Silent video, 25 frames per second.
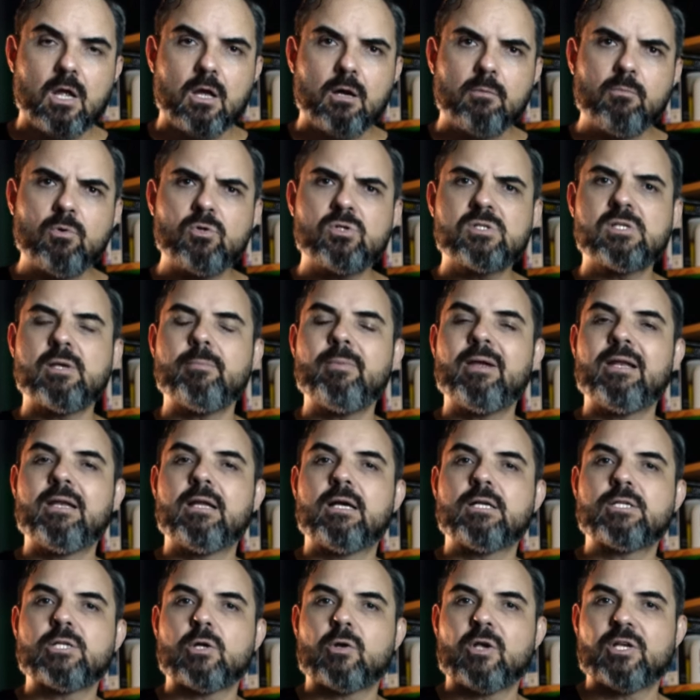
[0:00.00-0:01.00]
Muito
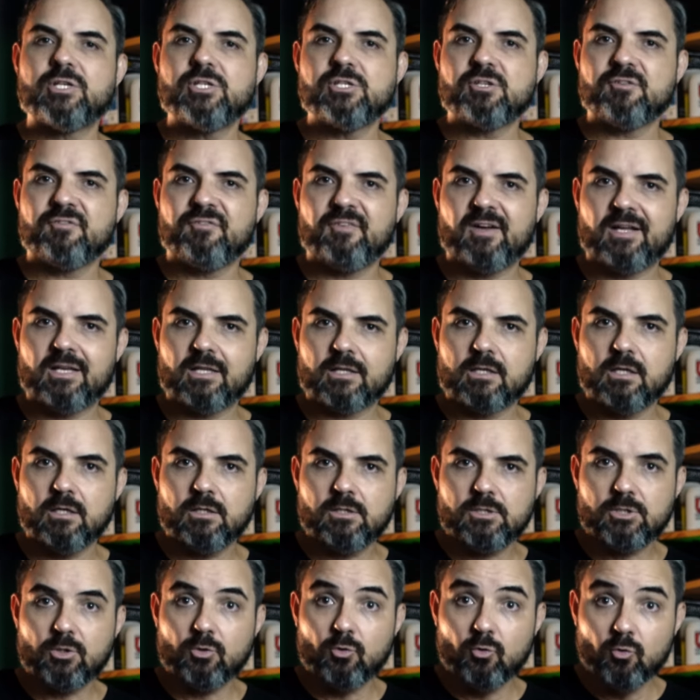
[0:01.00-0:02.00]
semelhante ao que a gente fala aqui
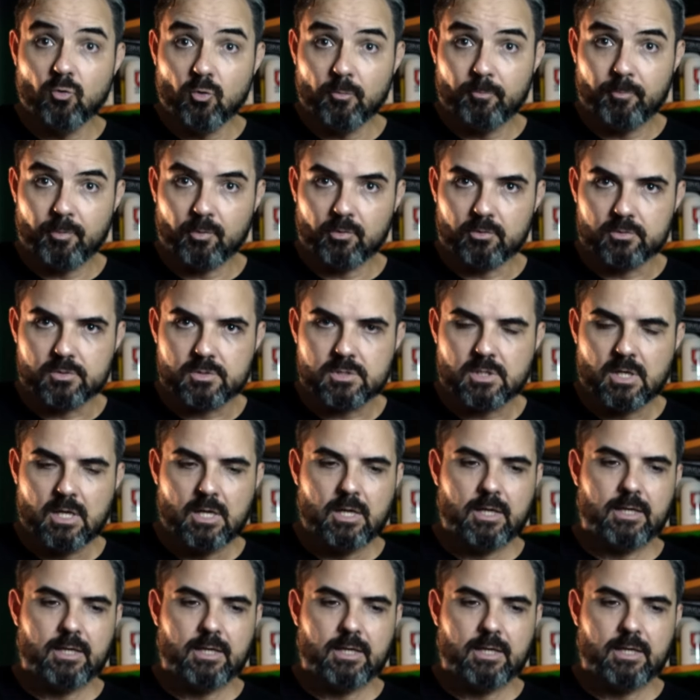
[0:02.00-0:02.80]
de lúpulos.